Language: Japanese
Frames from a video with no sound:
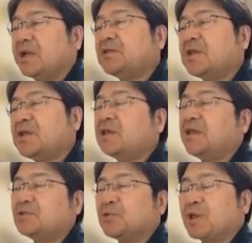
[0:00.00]
されて
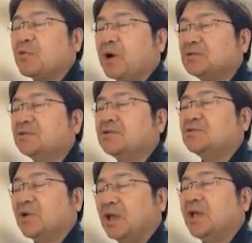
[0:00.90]
ないやつも結構あるん
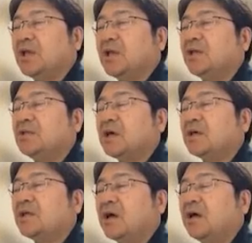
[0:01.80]
ですよね。
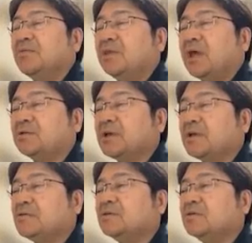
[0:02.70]
だから、なる
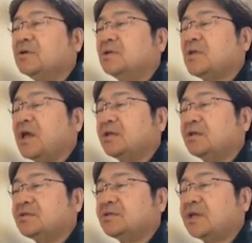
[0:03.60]
べく
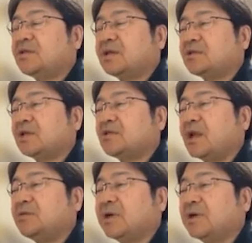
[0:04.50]
最適化され
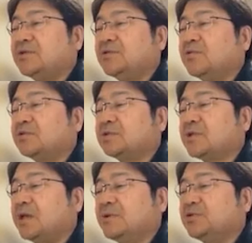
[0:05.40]
たライブラリを
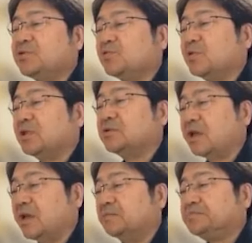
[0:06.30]
使いましょうとかで
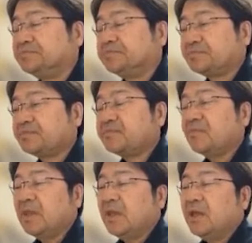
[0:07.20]
すね。
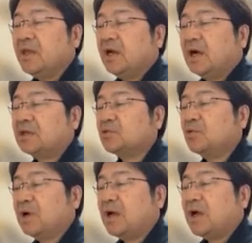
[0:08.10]
あ
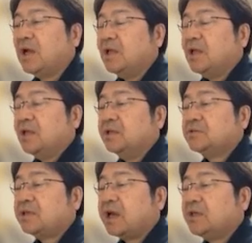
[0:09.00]
とは、
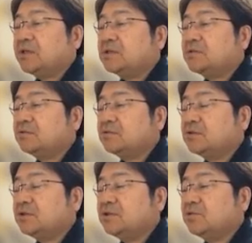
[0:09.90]
帯域通
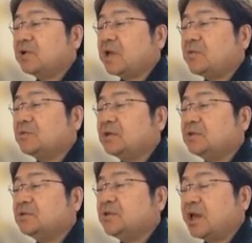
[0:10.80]
信の
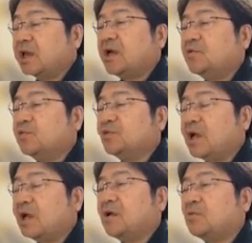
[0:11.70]
ライブラリで可
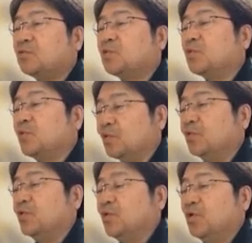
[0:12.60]
能なこと
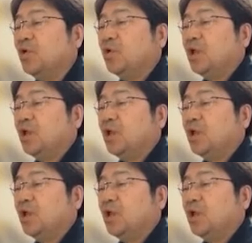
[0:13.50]
を、